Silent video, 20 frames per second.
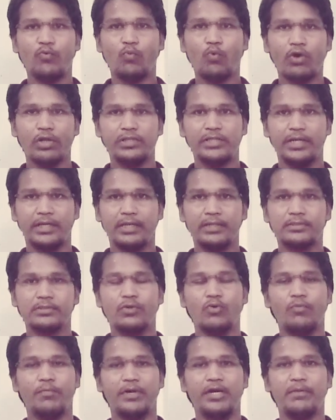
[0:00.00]
की वॉल
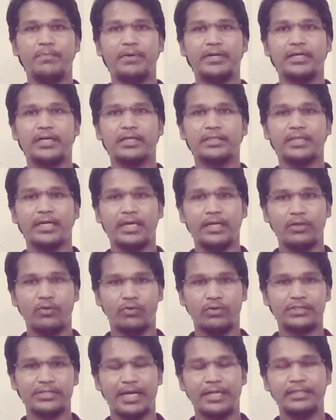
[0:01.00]
थिकनेस के ऊपर डिपेंड करता है
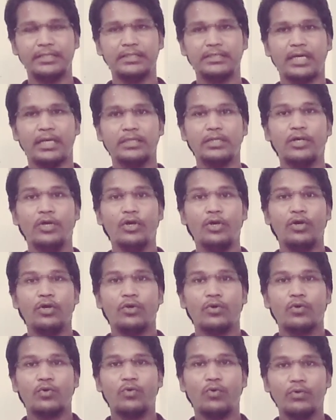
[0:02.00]
और साथ ही साथ
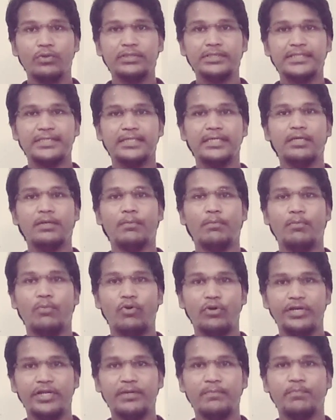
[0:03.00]
कौन सी
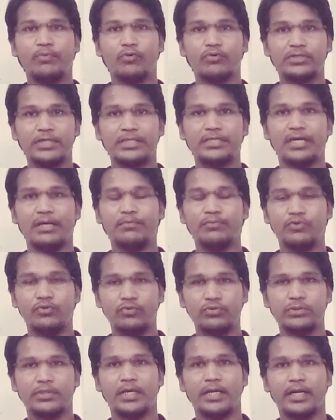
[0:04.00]
मोल्डिंग प्रोसेस हम
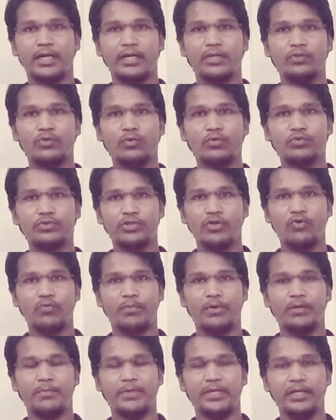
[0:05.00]
यूज कर रहे हैं तो उसके
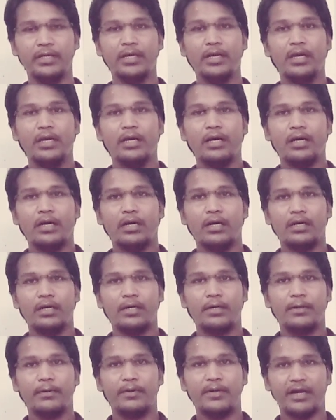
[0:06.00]
ऊपर भी
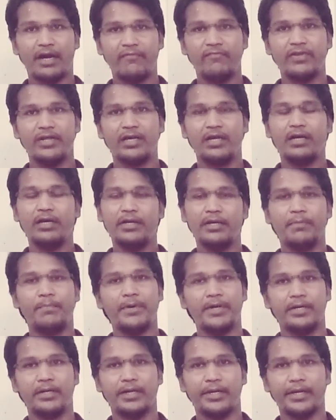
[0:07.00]
ड्राफ्ट एंगल
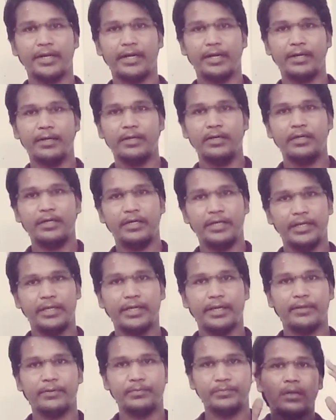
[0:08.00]
डिपेंड करेगा
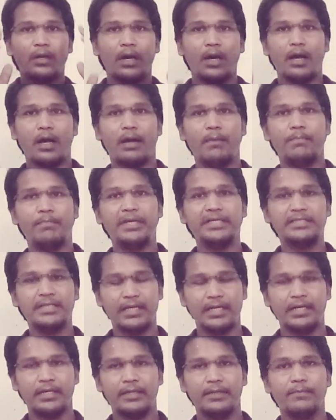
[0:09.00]
ठीक है अब
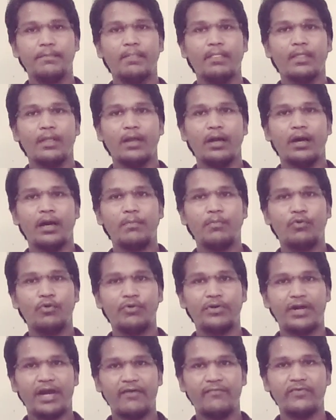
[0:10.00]
बेसिकली
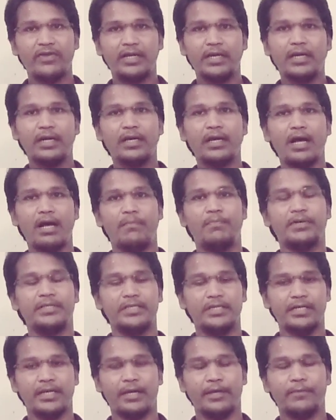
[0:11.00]
हमको ड्राफ्ट एंगल कहां पर
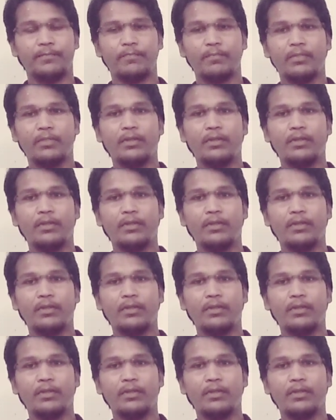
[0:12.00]
देना है